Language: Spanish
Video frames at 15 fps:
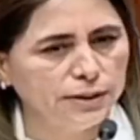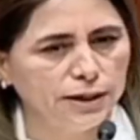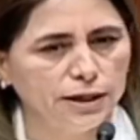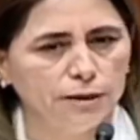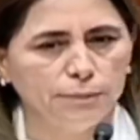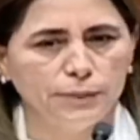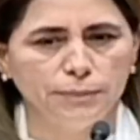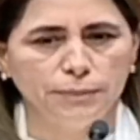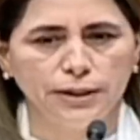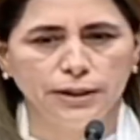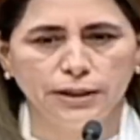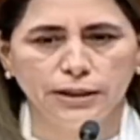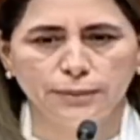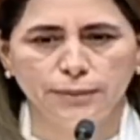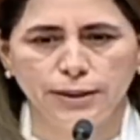en el primer
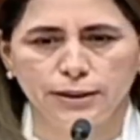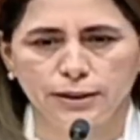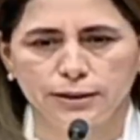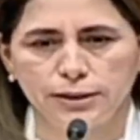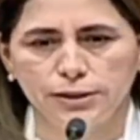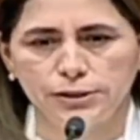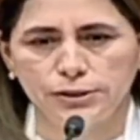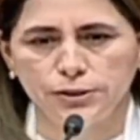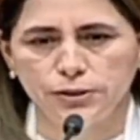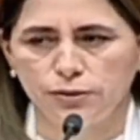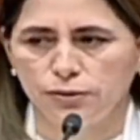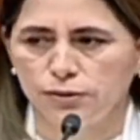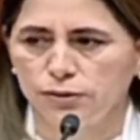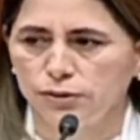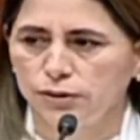nivel de
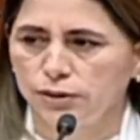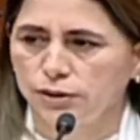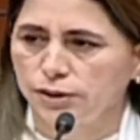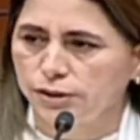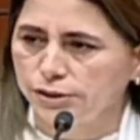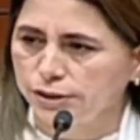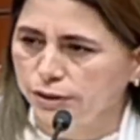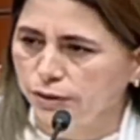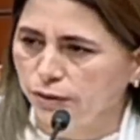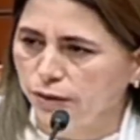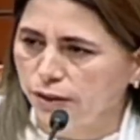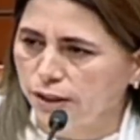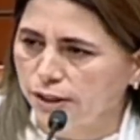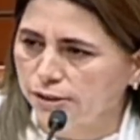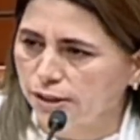atención, sino
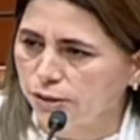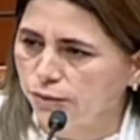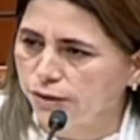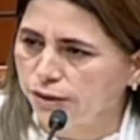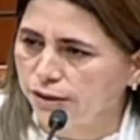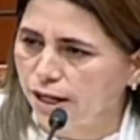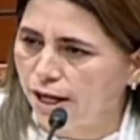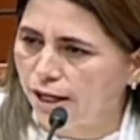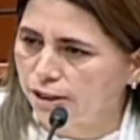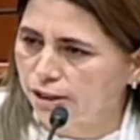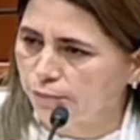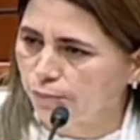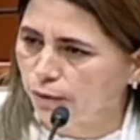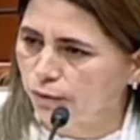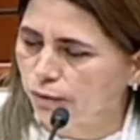en esas
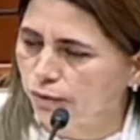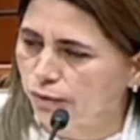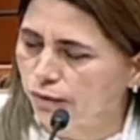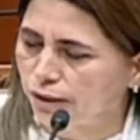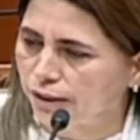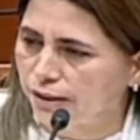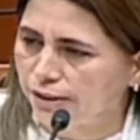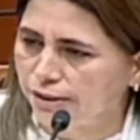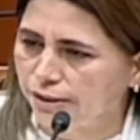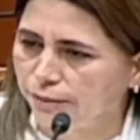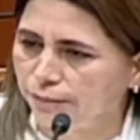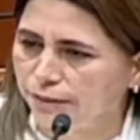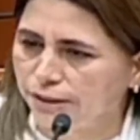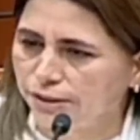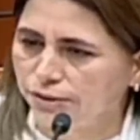unidades productoras de
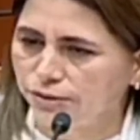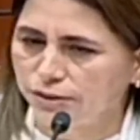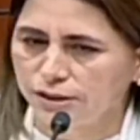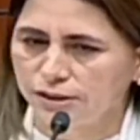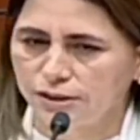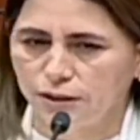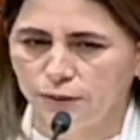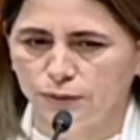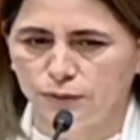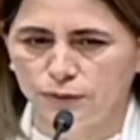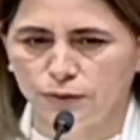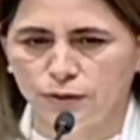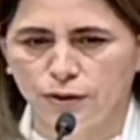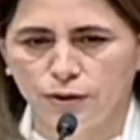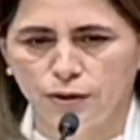servicios de salud,
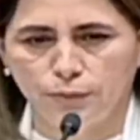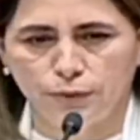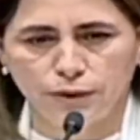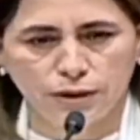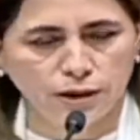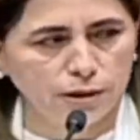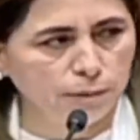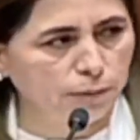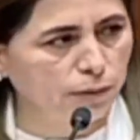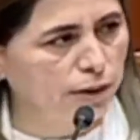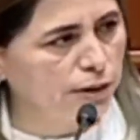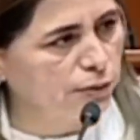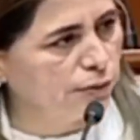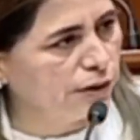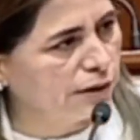por ejemplo,
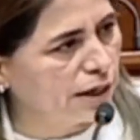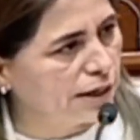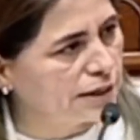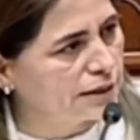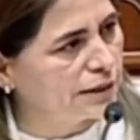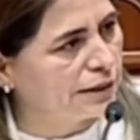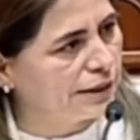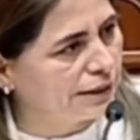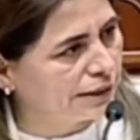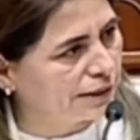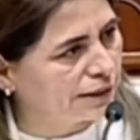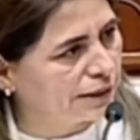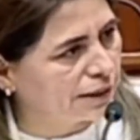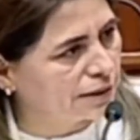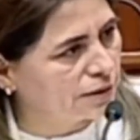las unidades
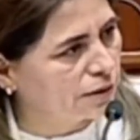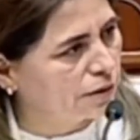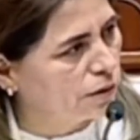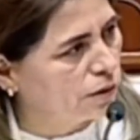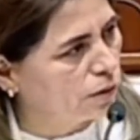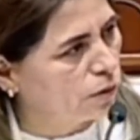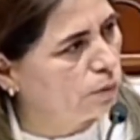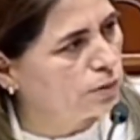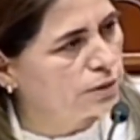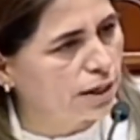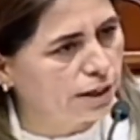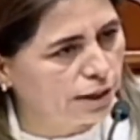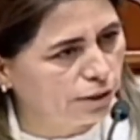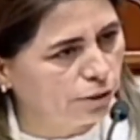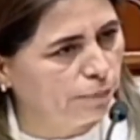críticas como
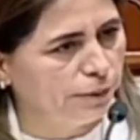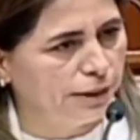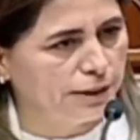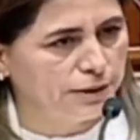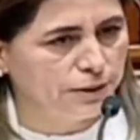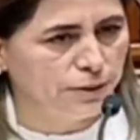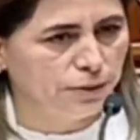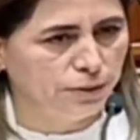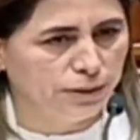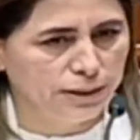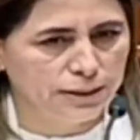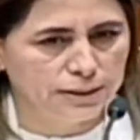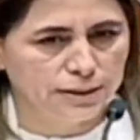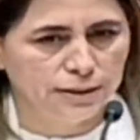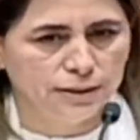sala de
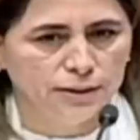operaciones.